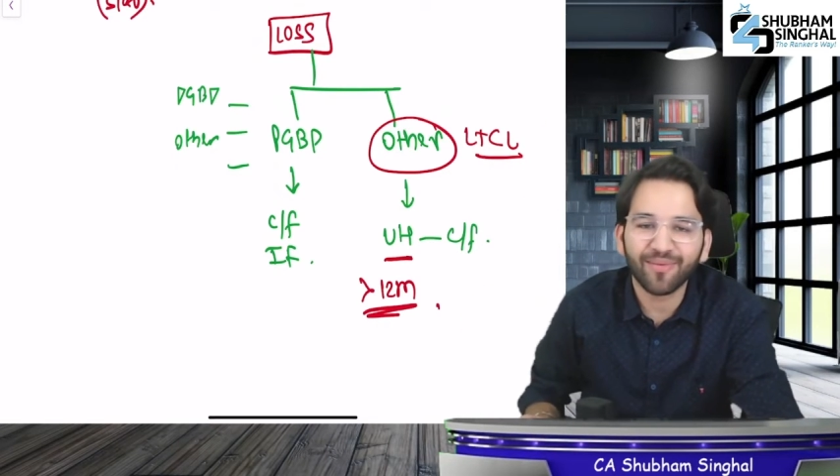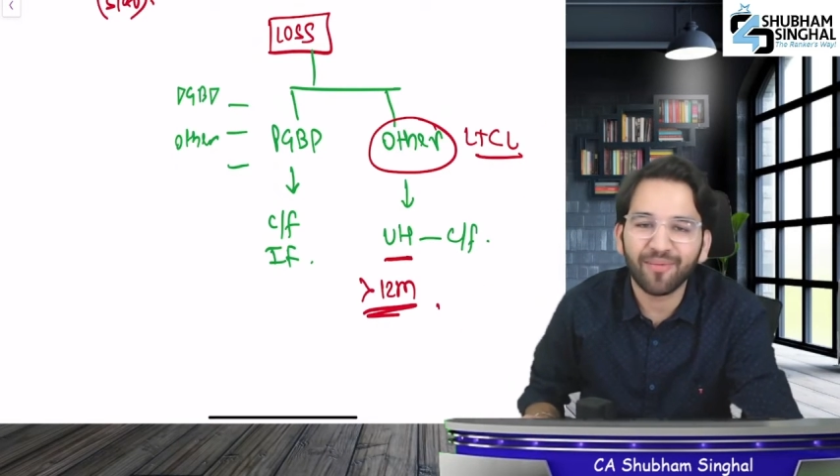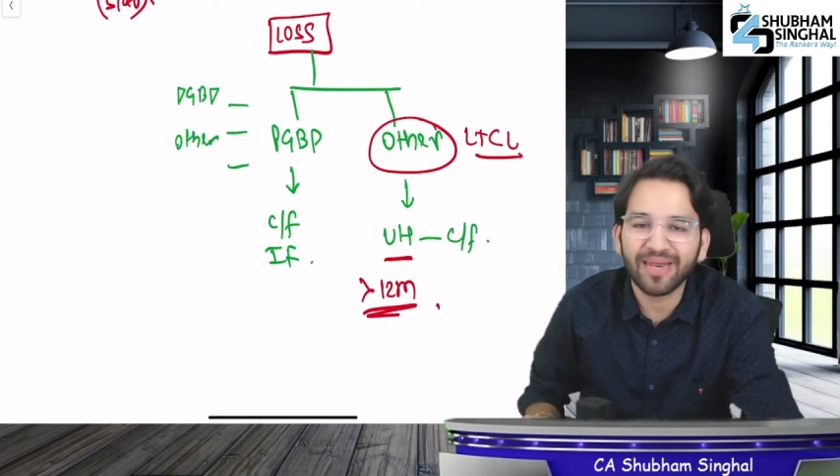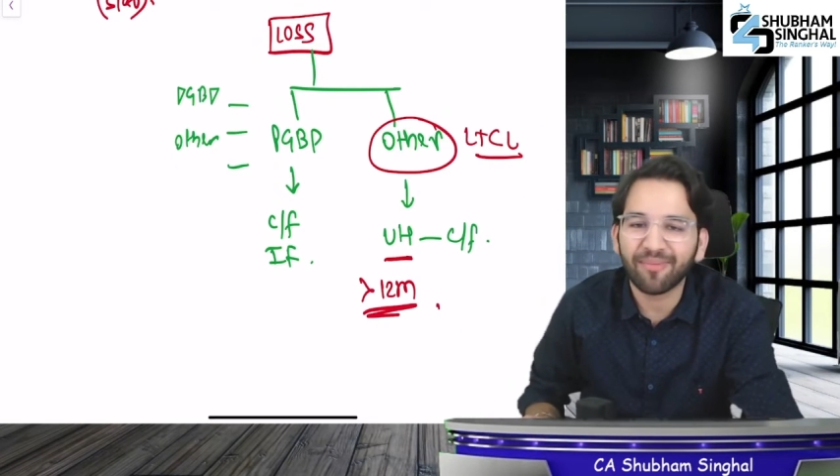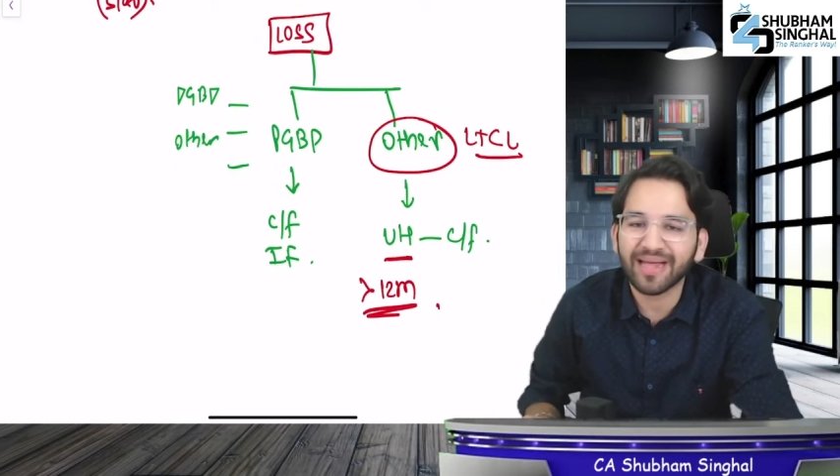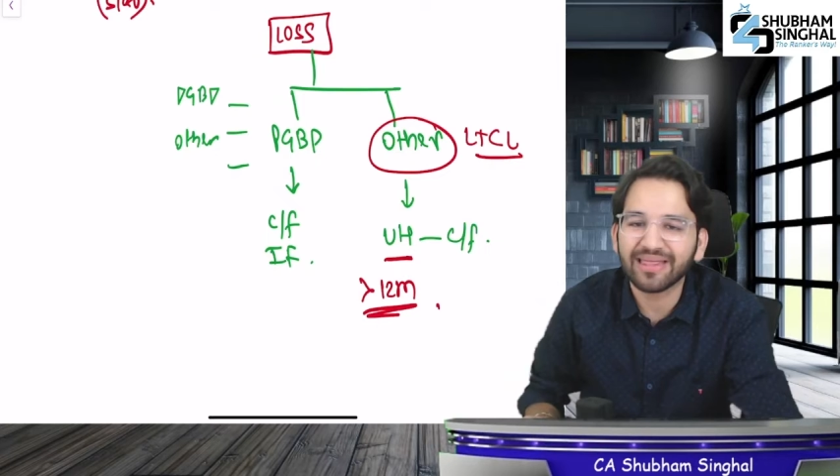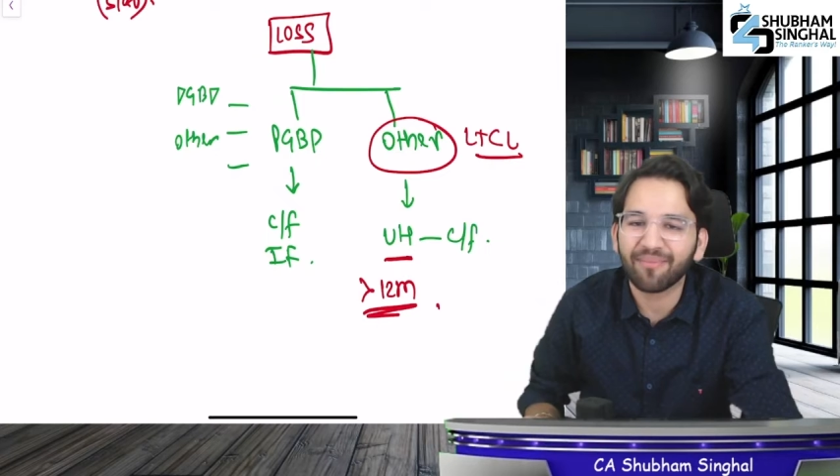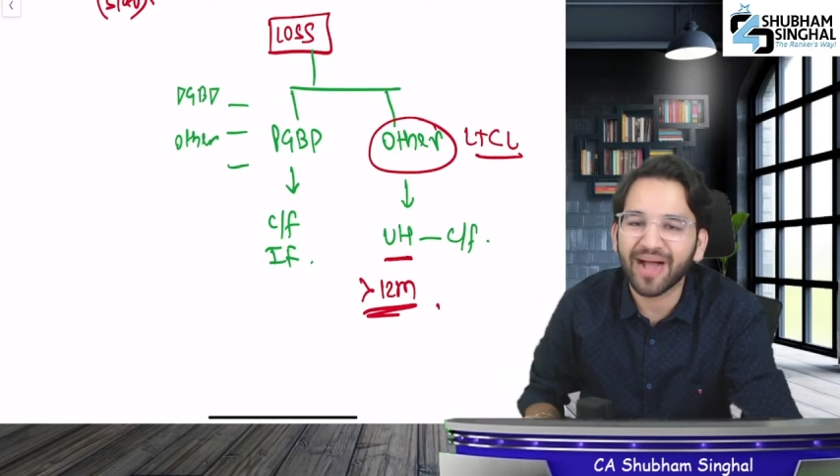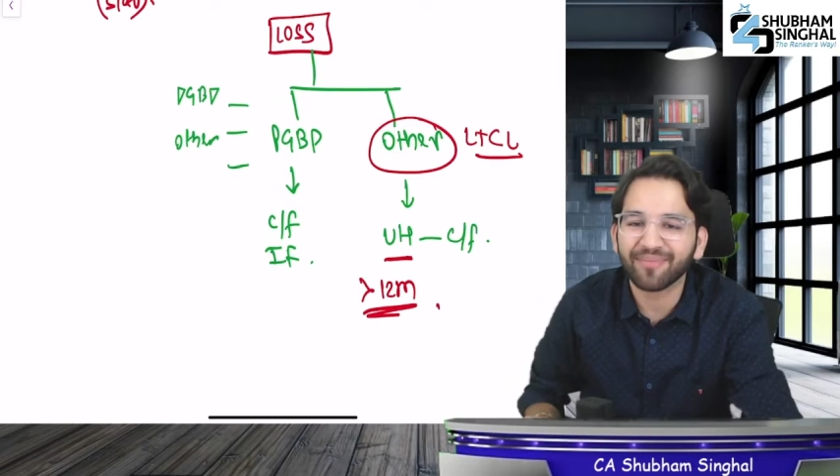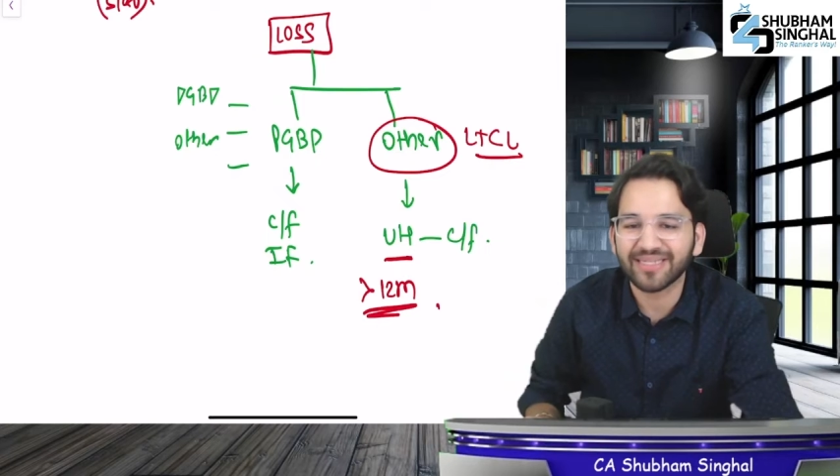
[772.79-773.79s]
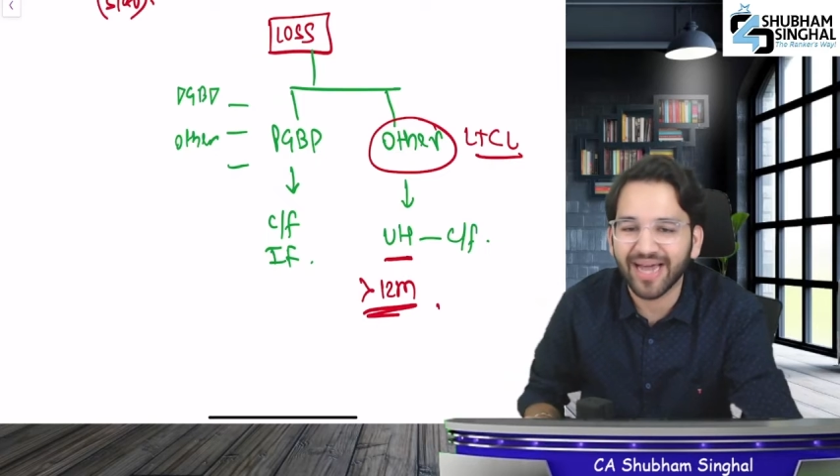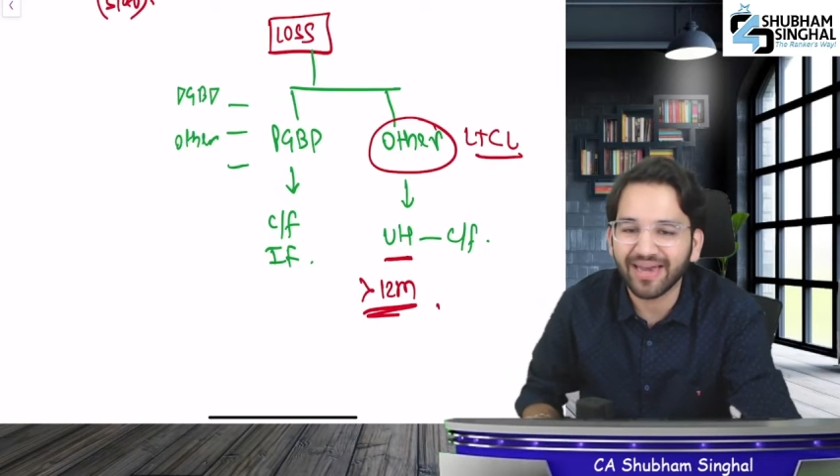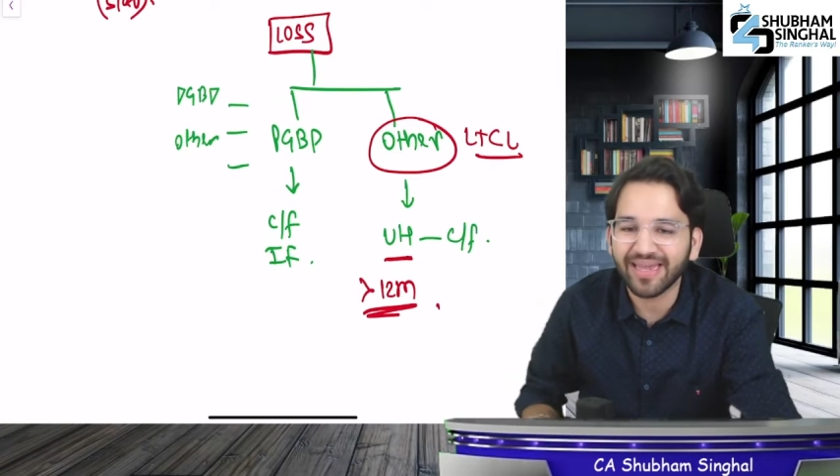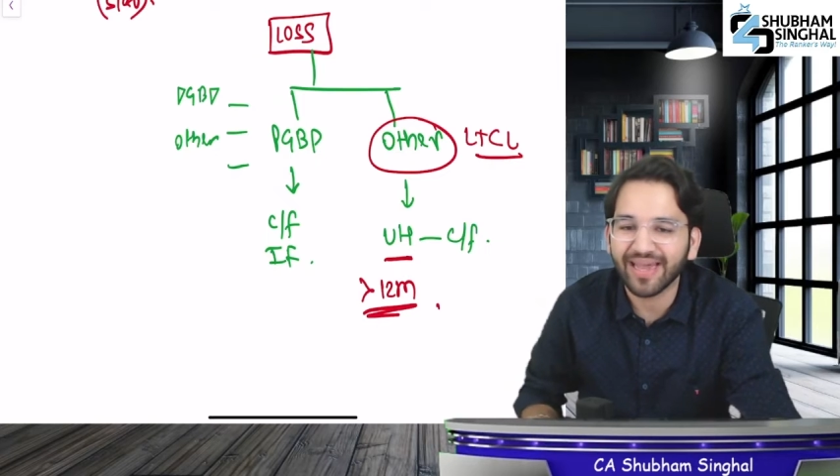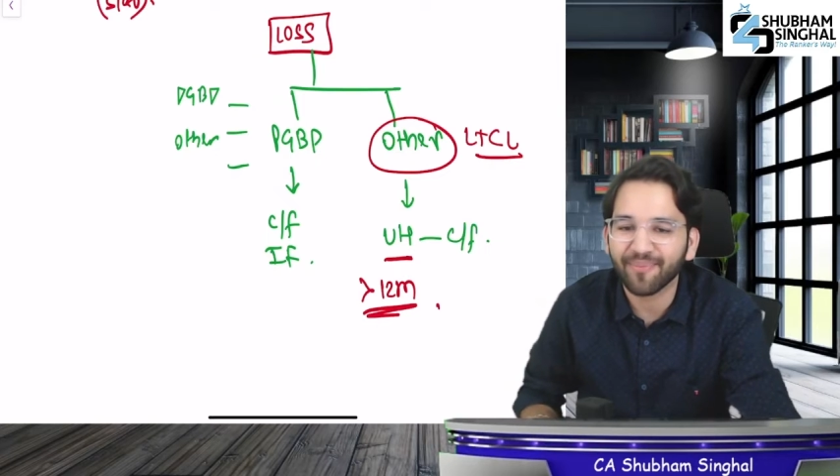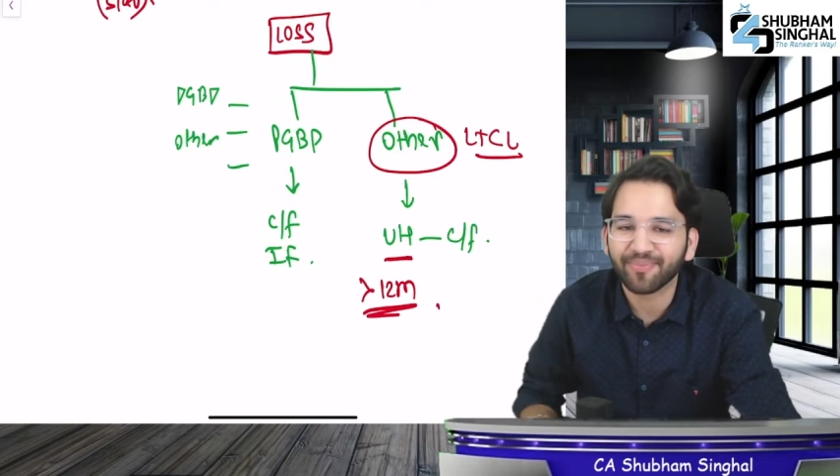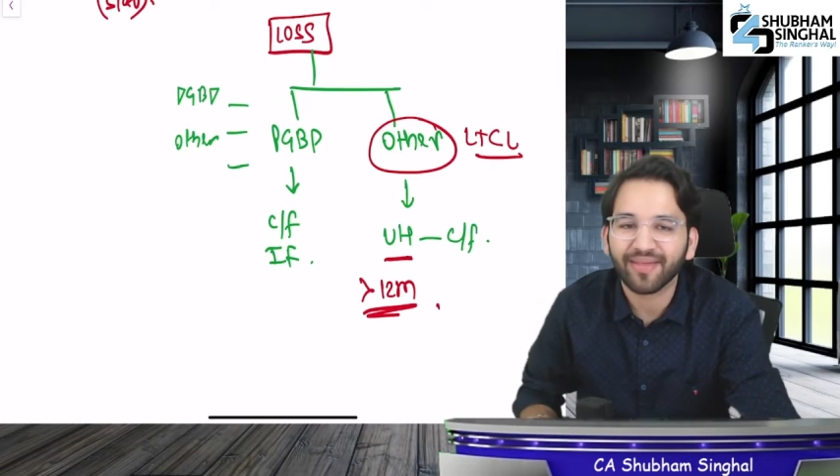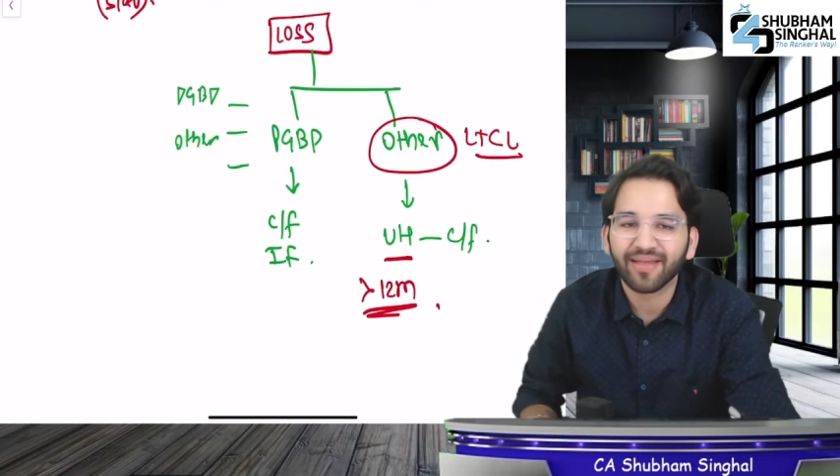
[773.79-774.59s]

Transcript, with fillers: तुमको मेरी बात दिमाग में जा रही क्या